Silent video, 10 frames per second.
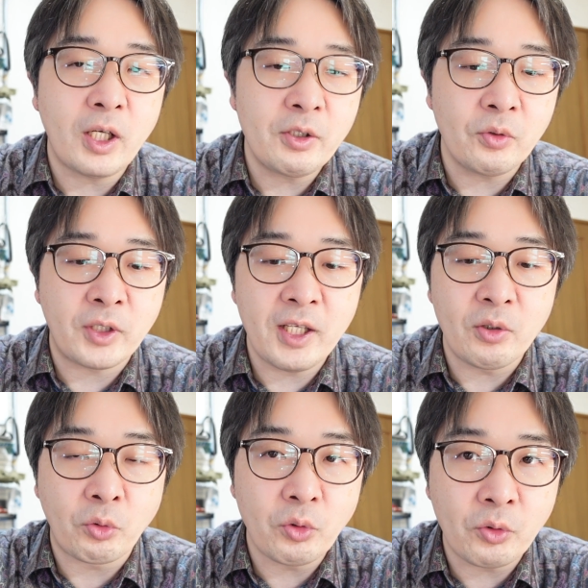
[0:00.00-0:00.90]
回の
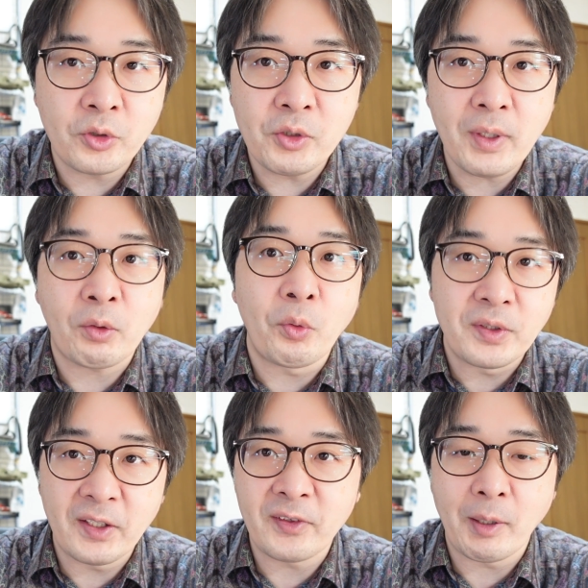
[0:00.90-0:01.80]
K669 は
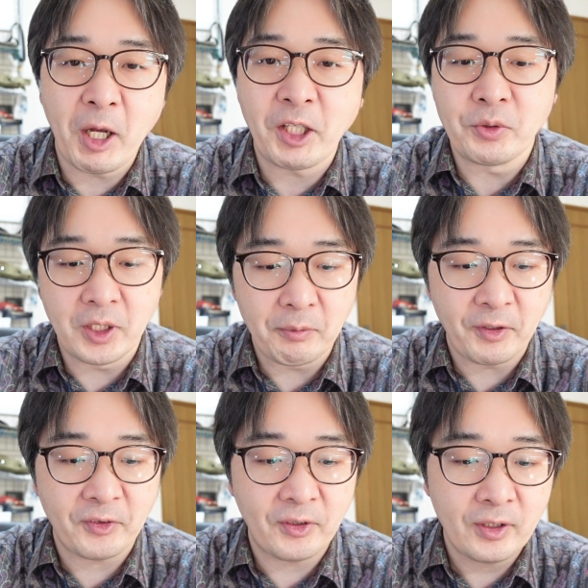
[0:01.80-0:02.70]
コンデンサーマイクになり
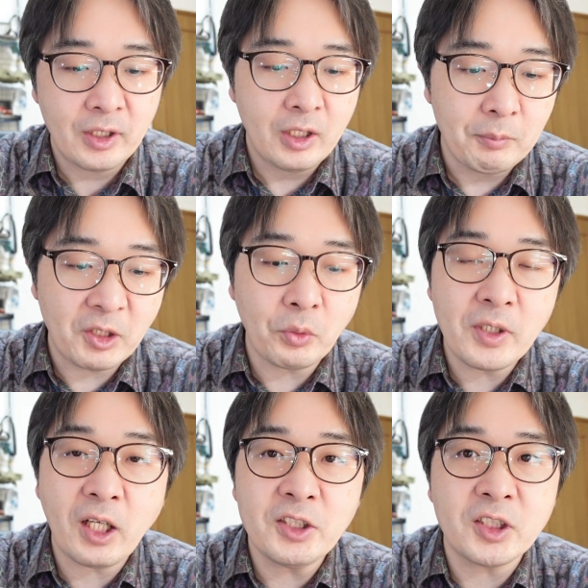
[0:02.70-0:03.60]
ます。まあ、どん
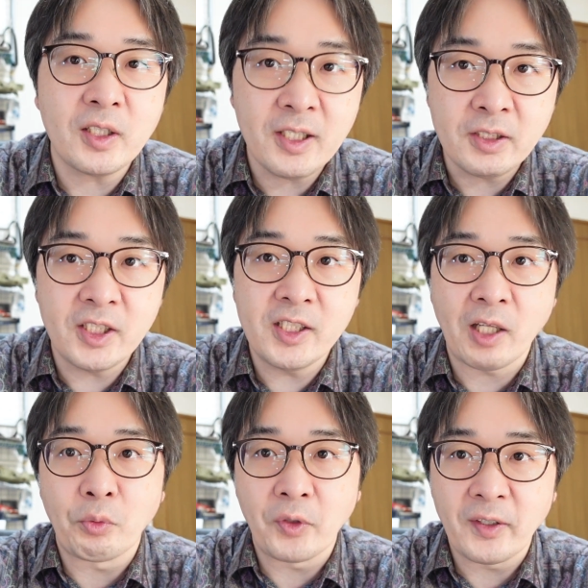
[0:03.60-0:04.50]
な感じかね、気に
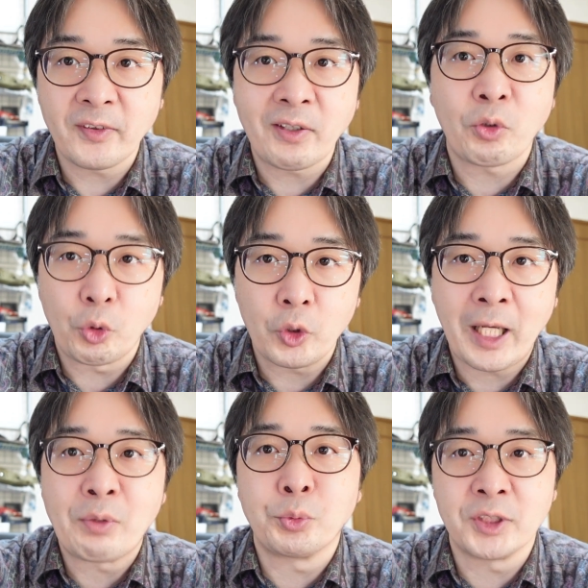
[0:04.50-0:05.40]
なるので早速
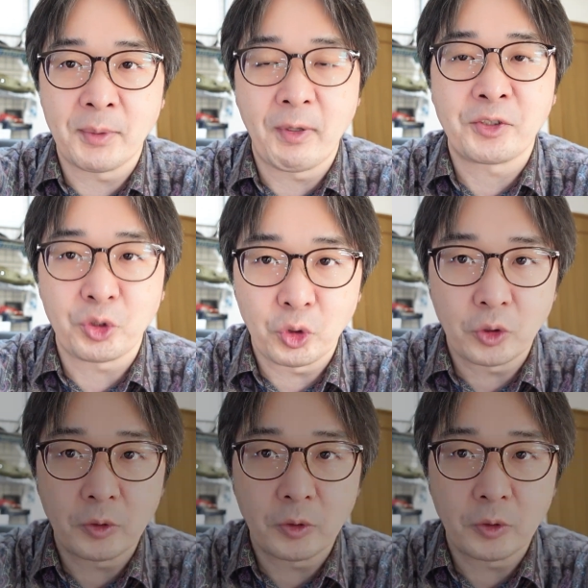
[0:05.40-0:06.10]
開封してみましょ